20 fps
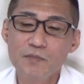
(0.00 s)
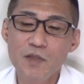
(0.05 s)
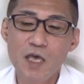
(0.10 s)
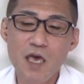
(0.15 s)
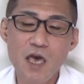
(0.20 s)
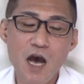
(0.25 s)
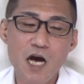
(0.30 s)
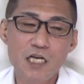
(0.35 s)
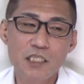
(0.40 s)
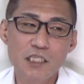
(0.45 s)

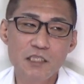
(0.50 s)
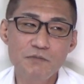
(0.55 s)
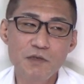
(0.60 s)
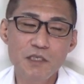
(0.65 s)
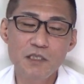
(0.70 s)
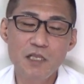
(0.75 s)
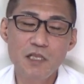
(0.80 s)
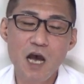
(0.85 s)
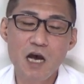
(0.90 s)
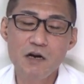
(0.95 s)
えー、安
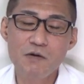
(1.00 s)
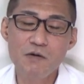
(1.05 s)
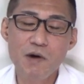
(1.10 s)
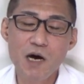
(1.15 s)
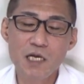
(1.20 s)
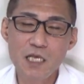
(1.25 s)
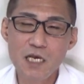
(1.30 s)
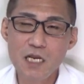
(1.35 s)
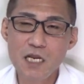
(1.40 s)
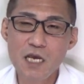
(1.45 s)
住ってあの、
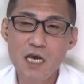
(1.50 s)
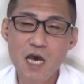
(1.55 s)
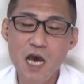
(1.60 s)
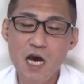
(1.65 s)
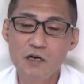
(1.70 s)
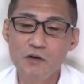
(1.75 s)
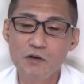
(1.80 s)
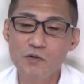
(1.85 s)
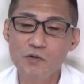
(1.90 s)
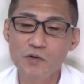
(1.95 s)
まだね、
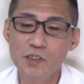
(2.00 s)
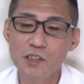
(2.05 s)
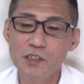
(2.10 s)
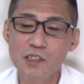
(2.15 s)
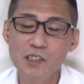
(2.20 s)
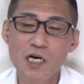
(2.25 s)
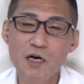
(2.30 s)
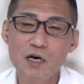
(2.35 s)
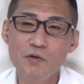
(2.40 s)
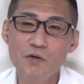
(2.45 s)
あの、露
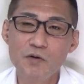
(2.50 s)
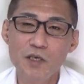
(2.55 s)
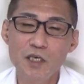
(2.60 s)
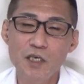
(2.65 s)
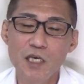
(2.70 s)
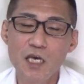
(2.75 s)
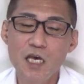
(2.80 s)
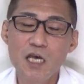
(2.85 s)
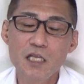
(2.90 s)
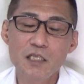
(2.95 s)
出が多
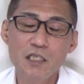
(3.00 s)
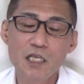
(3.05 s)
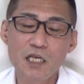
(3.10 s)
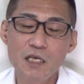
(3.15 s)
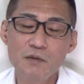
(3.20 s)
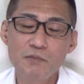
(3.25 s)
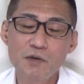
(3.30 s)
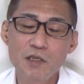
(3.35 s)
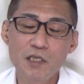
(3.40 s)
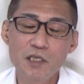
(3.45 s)
い、
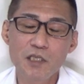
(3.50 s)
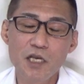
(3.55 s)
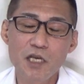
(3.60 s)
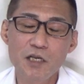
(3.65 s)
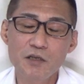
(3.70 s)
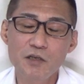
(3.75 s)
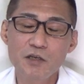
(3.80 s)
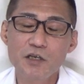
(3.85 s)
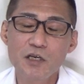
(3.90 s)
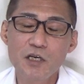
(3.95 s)
テレビに
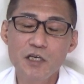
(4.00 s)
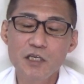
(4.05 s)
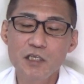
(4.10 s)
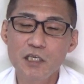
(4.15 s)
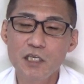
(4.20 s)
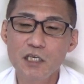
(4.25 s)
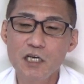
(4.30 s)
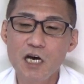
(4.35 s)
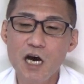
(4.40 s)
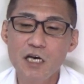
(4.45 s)
出る
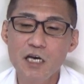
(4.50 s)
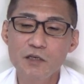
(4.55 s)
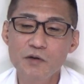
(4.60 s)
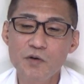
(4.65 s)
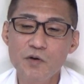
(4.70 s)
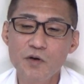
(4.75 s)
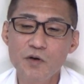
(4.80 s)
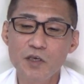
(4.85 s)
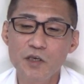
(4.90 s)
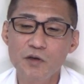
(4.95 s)
機会
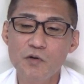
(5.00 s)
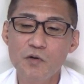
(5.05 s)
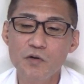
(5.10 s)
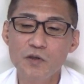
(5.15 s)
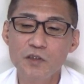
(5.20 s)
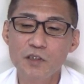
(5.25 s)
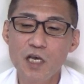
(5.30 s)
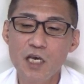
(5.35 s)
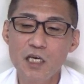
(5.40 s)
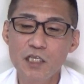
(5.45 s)
の多い国
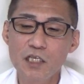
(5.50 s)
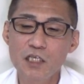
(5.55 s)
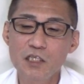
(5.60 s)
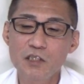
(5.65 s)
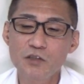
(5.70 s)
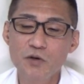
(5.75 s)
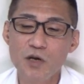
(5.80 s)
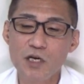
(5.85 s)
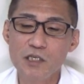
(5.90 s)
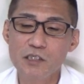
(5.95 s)
体委員
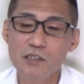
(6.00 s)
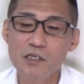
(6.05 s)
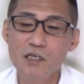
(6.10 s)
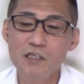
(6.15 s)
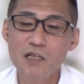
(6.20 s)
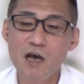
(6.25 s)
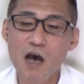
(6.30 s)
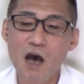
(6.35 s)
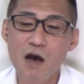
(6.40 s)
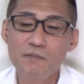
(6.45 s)
長やサさ
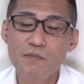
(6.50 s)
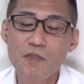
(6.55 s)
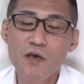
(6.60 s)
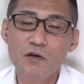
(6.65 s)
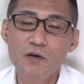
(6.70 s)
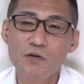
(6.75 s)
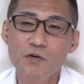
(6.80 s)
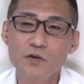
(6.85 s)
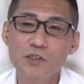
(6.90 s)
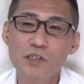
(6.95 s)
んだ。
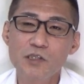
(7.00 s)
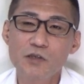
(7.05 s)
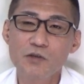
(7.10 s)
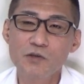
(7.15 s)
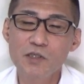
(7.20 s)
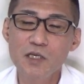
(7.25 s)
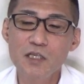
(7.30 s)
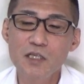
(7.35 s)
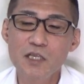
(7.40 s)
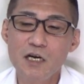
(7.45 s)
こいつ
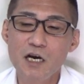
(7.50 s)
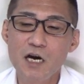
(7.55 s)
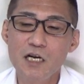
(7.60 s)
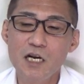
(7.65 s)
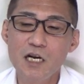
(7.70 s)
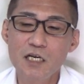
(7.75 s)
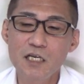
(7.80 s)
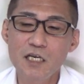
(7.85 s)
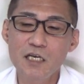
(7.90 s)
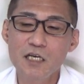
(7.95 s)
のせいでか
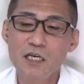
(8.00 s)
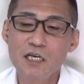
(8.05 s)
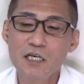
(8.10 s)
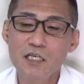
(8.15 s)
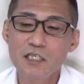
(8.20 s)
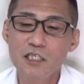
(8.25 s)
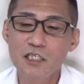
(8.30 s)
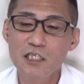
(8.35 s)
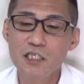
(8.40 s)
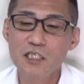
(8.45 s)
なり
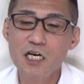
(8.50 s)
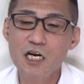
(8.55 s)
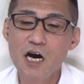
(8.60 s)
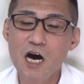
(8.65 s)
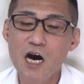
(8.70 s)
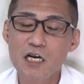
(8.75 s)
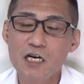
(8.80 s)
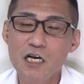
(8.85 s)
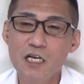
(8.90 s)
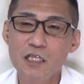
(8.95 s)
支持者が
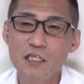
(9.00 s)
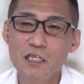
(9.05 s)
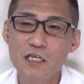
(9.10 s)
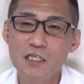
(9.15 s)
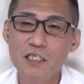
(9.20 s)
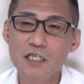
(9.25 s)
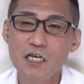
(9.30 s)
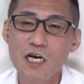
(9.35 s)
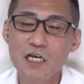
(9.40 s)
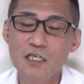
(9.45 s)
離れた
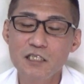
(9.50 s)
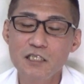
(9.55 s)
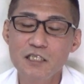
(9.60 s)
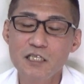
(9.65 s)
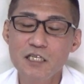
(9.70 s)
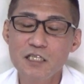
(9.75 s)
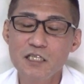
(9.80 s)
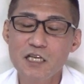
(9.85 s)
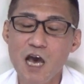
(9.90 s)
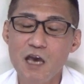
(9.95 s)
自
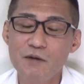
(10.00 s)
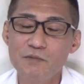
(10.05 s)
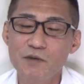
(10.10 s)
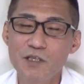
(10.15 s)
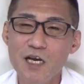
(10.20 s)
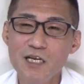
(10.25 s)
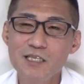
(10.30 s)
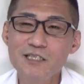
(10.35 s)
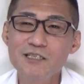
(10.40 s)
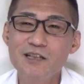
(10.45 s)
覚ないみ
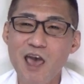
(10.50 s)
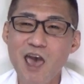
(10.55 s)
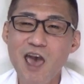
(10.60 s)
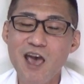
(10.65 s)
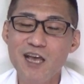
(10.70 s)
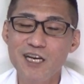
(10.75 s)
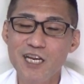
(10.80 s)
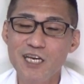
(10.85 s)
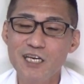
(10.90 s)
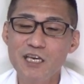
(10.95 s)
たいです
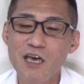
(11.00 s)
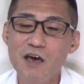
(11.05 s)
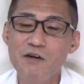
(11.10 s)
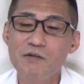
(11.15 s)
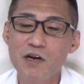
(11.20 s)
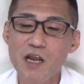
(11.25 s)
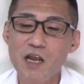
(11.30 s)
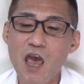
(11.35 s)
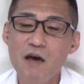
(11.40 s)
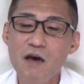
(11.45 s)
ね、立憲
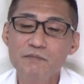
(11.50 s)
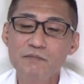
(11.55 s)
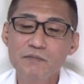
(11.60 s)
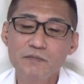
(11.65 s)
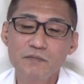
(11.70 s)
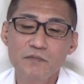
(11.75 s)
はね。